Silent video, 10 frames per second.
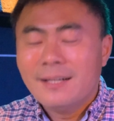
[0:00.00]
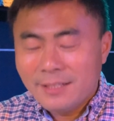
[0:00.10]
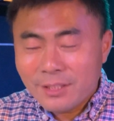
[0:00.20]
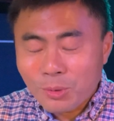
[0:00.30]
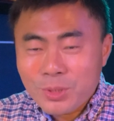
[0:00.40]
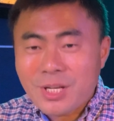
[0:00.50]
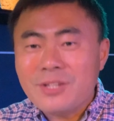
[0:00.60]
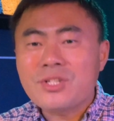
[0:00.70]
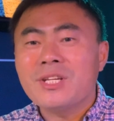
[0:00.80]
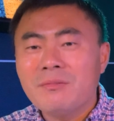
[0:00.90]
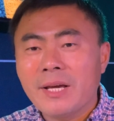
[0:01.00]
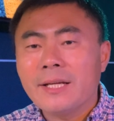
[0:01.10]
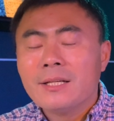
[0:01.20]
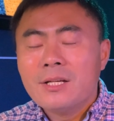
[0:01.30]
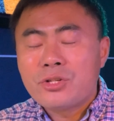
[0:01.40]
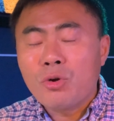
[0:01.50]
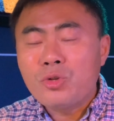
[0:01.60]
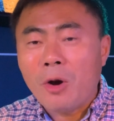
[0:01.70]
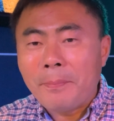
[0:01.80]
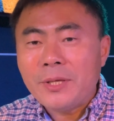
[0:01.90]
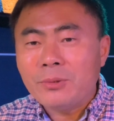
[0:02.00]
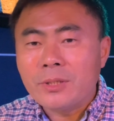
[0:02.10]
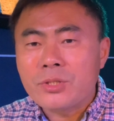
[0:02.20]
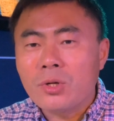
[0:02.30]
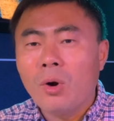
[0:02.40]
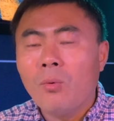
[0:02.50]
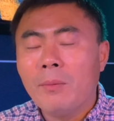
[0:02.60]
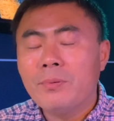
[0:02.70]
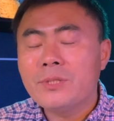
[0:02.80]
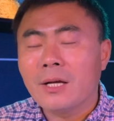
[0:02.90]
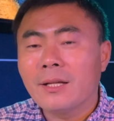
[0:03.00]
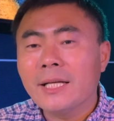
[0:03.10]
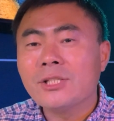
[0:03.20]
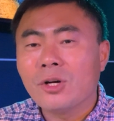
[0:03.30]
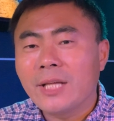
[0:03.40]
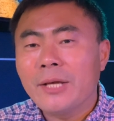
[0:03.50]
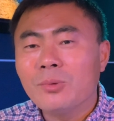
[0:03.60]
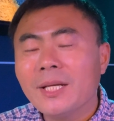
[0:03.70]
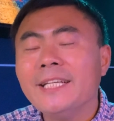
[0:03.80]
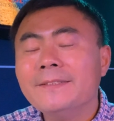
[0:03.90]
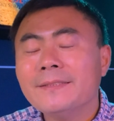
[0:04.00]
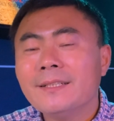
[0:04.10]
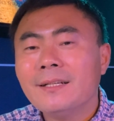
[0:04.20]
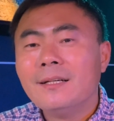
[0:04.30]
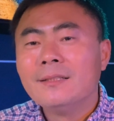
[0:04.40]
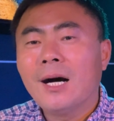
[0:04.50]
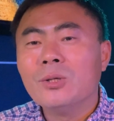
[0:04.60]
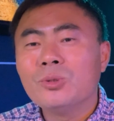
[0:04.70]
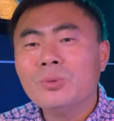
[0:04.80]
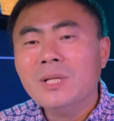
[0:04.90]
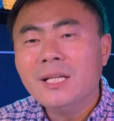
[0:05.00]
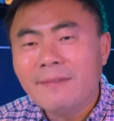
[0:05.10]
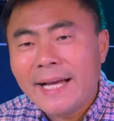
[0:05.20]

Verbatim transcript: 额头的伤是因为手脚并用的时候，我不想让那个脚太用力，那我就用另